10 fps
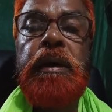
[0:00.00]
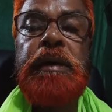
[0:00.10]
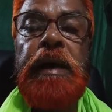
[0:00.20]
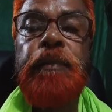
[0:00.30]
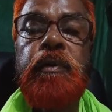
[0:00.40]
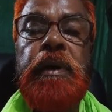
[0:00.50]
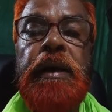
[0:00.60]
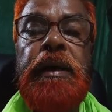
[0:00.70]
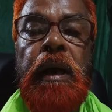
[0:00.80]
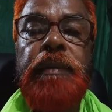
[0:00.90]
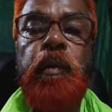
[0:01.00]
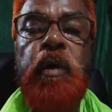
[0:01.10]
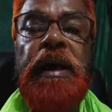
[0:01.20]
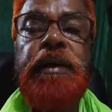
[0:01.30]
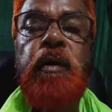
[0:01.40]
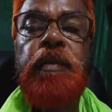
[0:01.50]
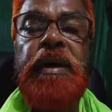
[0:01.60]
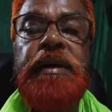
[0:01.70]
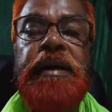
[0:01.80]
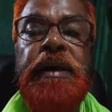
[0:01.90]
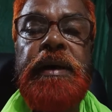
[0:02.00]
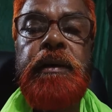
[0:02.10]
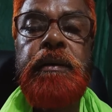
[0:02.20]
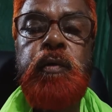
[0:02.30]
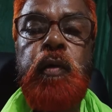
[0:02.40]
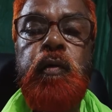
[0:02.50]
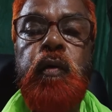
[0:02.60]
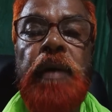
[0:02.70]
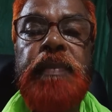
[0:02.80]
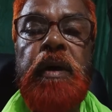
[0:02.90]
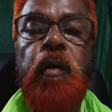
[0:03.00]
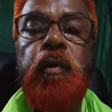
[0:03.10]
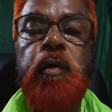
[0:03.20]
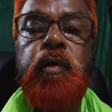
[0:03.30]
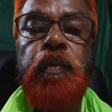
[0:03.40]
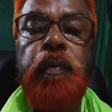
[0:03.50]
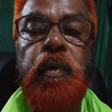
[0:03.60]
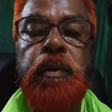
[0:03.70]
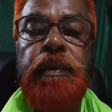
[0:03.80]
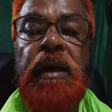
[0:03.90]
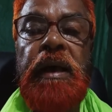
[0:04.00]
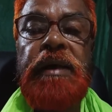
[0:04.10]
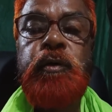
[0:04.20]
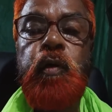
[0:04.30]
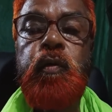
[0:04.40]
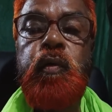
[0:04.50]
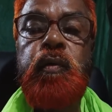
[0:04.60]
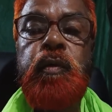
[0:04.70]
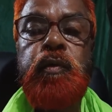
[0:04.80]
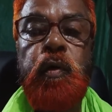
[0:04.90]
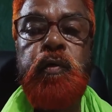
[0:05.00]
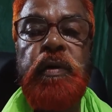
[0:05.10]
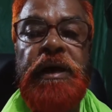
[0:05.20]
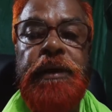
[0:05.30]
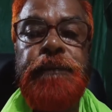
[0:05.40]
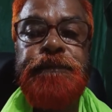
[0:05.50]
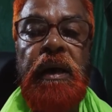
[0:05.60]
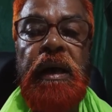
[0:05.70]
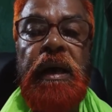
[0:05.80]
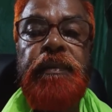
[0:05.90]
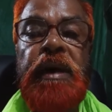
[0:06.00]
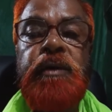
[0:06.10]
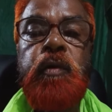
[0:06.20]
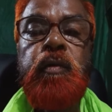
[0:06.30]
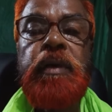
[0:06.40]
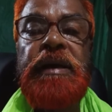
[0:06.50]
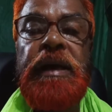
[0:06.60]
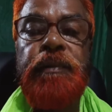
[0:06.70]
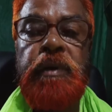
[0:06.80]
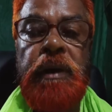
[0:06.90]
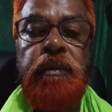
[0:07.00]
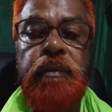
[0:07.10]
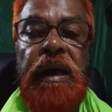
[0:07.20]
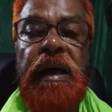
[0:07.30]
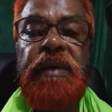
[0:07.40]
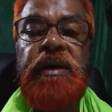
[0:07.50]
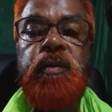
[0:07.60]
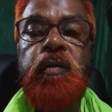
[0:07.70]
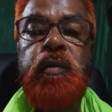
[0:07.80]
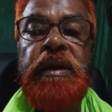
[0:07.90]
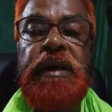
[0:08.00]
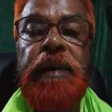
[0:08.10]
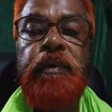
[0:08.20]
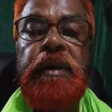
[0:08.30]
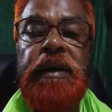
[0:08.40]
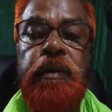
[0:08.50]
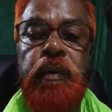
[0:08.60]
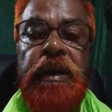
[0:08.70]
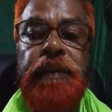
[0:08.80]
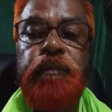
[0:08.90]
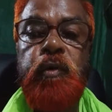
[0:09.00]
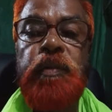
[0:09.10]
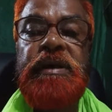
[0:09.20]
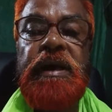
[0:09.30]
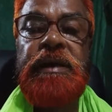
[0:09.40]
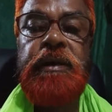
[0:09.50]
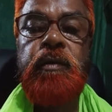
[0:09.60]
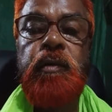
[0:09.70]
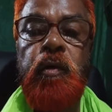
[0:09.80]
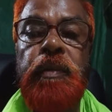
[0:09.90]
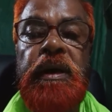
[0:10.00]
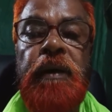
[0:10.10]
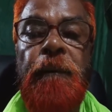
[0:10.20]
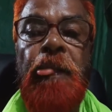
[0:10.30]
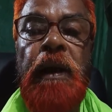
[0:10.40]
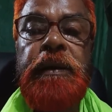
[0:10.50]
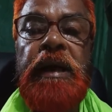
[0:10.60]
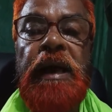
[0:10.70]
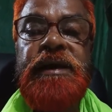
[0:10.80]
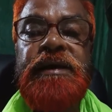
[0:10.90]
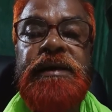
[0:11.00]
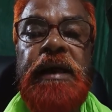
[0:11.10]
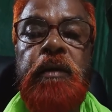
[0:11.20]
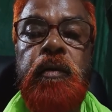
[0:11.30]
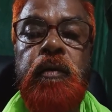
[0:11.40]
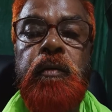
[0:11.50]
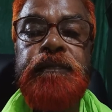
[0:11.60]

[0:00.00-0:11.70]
নিরাপদ থাকে আপনার মনে রাখতে হবে যে চক্ষু আপনার অমূল্য সম্পদ এই চক্ষুর যত্ন নিন এবং এই চক্ষুকে নিরাপদ রাখুন এবং এই চক্ষুকে নিরাপদ রাখতে হলে প্রথমে যে কাজটি করতে হবে আর তা হলো